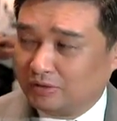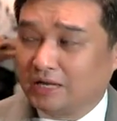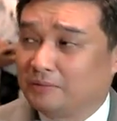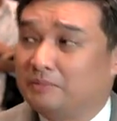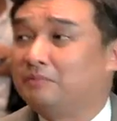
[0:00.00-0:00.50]

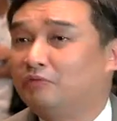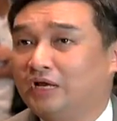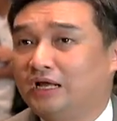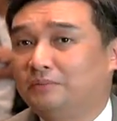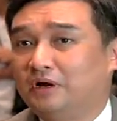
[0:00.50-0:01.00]
Wala namang,
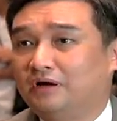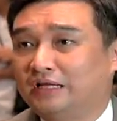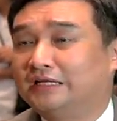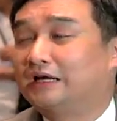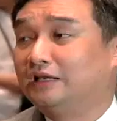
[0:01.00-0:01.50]
wala namang
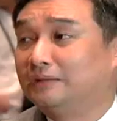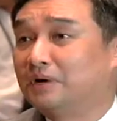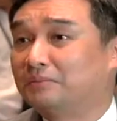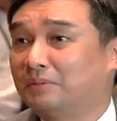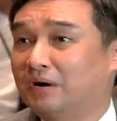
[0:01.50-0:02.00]
radical na
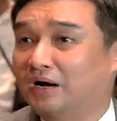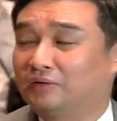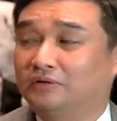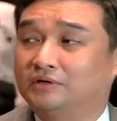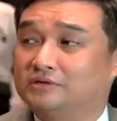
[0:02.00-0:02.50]

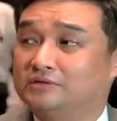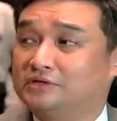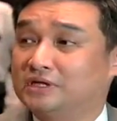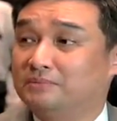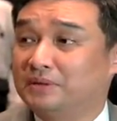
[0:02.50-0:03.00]
magbabago
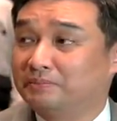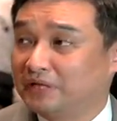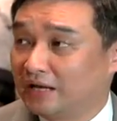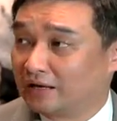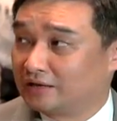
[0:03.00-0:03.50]
doon sa
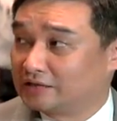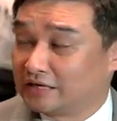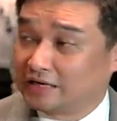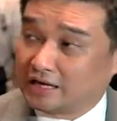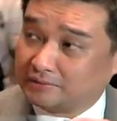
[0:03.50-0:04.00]
Bimpiaga sa
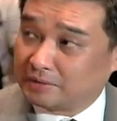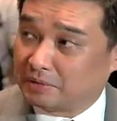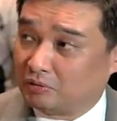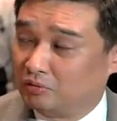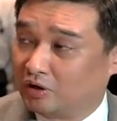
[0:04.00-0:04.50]
ilalim ni
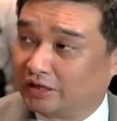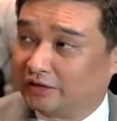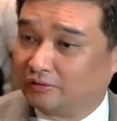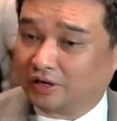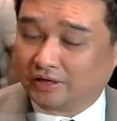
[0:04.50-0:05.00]
Pangulong
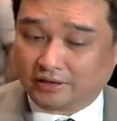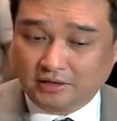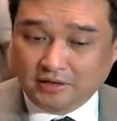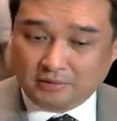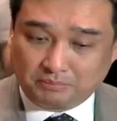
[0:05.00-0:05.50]
Aquino nga eh.
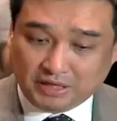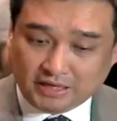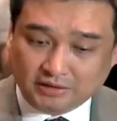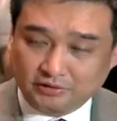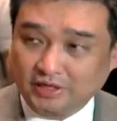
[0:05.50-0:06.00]

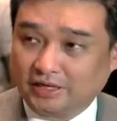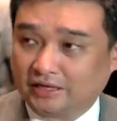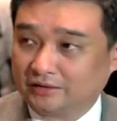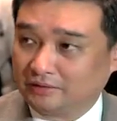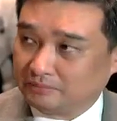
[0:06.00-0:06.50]
Planado na
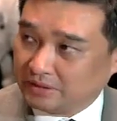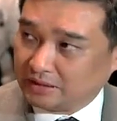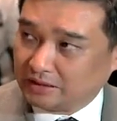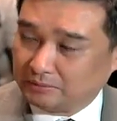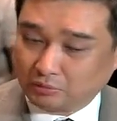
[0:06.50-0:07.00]
yan,
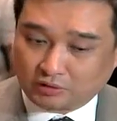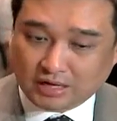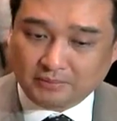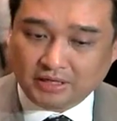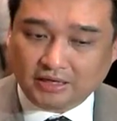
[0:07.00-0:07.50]
may
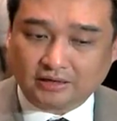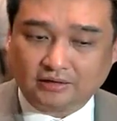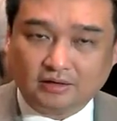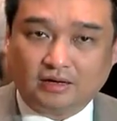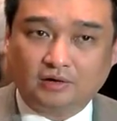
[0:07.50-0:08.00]
programa na
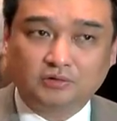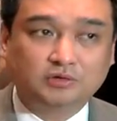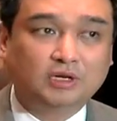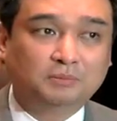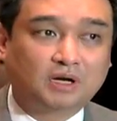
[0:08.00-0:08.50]
yan. Ang
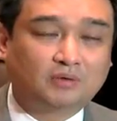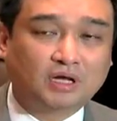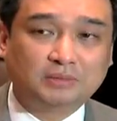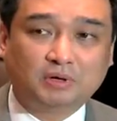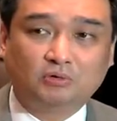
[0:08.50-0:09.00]
gusto lang
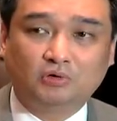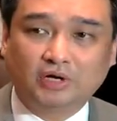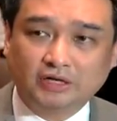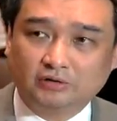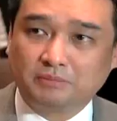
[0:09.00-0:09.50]
magawa ni Pangulong
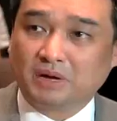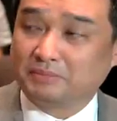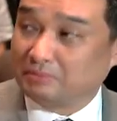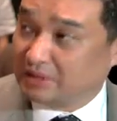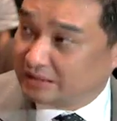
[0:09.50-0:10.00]
Aquino ay
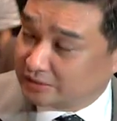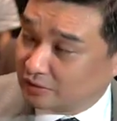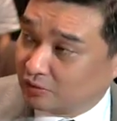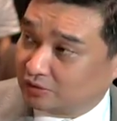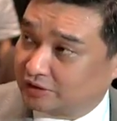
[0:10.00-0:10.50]
mapabilis
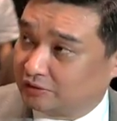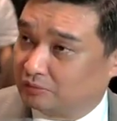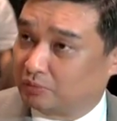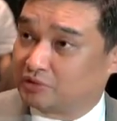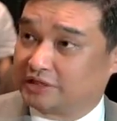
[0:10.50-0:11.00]
ng konti
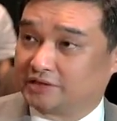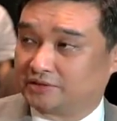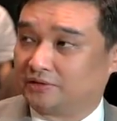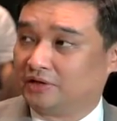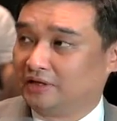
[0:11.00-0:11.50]
yung
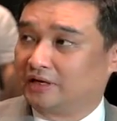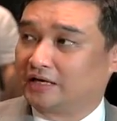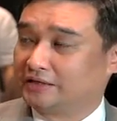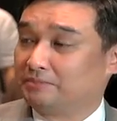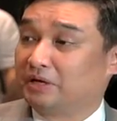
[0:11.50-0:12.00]
proseso.
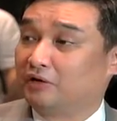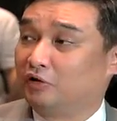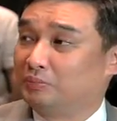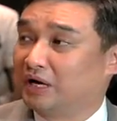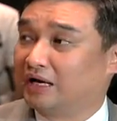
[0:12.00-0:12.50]
Kasi
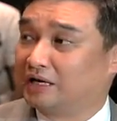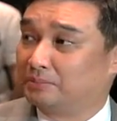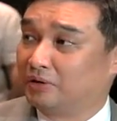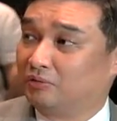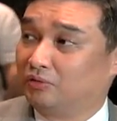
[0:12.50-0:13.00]
panahon pa nga
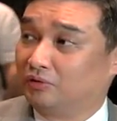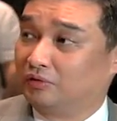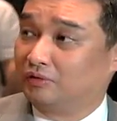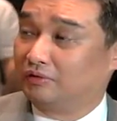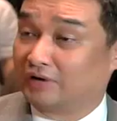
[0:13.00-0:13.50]
ni
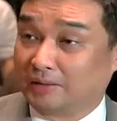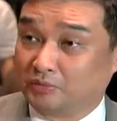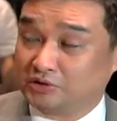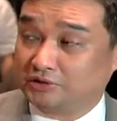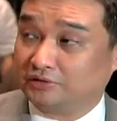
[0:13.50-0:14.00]
Pangulong
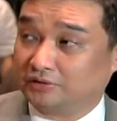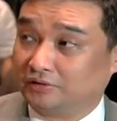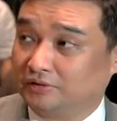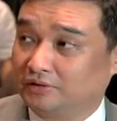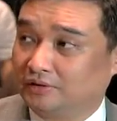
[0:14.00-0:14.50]
Ramos yun, no?